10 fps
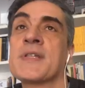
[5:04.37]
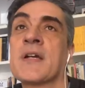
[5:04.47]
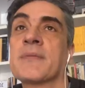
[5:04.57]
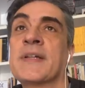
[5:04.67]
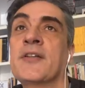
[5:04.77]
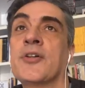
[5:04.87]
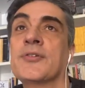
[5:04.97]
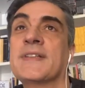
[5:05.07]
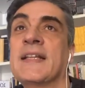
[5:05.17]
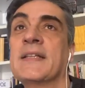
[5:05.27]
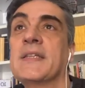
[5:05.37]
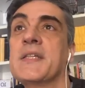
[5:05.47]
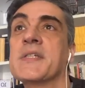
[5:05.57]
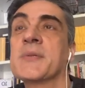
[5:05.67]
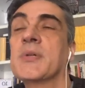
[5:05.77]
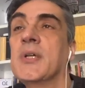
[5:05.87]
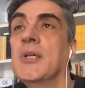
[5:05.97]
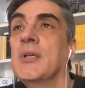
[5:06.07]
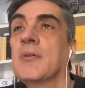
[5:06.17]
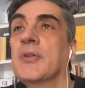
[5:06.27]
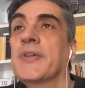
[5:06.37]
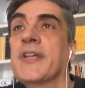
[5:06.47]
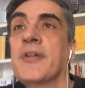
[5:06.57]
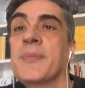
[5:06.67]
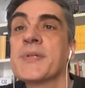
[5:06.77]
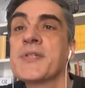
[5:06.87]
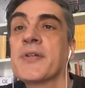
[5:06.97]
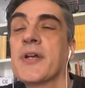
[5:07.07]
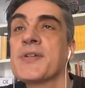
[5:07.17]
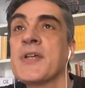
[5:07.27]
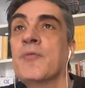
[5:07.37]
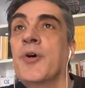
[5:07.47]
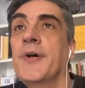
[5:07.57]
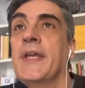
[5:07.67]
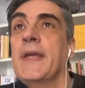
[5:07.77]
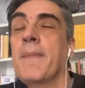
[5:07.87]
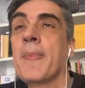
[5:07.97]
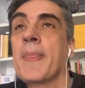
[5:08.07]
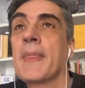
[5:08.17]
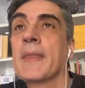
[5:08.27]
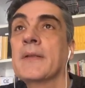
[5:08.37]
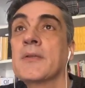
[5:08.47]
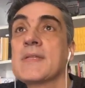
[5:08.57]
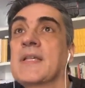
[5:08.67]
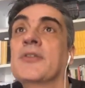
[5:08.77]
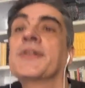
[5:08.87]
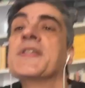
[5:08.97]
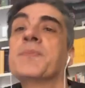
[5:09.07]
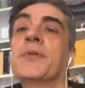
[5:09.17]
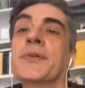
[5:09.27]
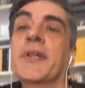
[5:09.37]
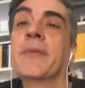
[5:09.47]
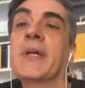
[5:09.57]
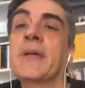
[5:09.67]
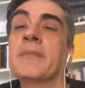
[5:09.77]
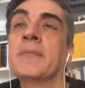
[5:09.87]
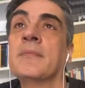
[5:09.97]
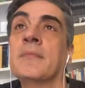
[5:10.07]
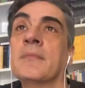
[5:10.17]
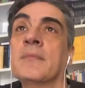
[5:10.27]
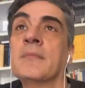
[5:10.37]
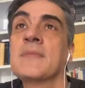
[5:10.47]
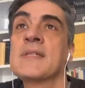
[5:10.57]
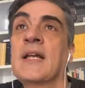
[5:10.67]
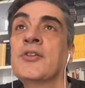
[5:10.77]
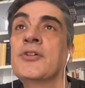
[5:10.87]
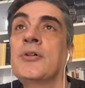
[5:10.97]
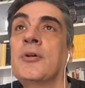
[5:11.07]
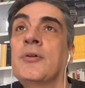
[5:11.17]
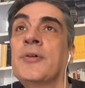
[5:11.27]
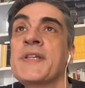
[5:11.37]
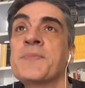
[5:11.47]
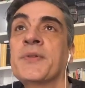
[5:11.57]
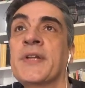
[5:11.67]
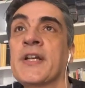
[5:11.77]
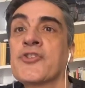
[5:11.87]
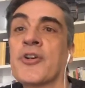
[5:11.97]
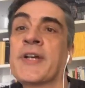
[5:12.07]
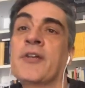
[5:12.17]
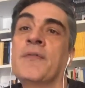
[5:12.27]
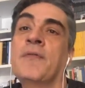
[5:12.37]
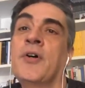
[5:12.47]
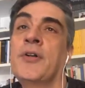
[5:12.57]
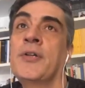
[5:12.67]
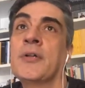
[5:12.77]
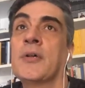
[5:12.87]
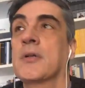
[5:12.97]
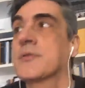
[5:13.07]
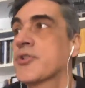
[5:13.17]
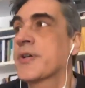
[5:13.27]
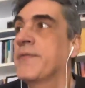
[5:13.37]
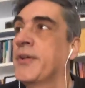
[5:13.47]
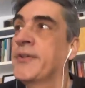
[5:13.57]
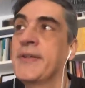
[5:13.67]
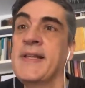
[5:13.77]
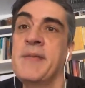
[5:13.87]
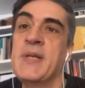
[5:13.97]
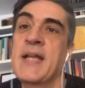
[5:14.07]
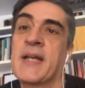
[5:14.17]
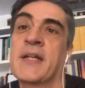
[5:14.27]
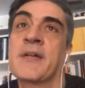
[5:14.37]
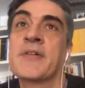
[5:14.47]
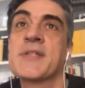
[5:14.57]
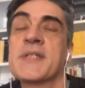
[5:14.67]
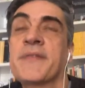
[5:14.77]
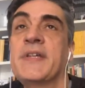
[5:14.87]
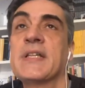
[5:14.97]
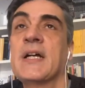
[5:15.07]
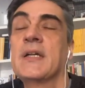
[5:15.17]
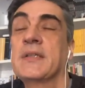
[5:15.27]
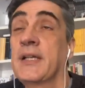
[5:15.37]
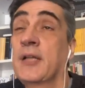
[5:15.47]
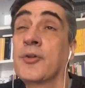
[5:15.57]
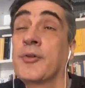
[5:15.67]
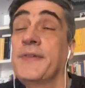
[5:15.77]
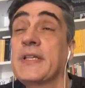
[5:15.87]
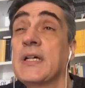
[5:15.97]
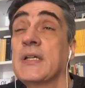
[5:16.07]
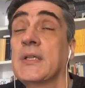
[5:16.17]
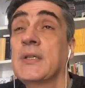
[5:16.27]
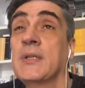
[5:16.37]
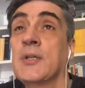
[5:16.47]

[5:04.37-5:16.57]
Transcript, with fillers: una cosa che noto tantissimo. Quando chiedo alle persone cosa vuoi, non sanno rispondermi. Mm, sanno o rispondere a ciò che non vogliono, a ciò che vogliono eliminare nella nostra vita, nella loro vita,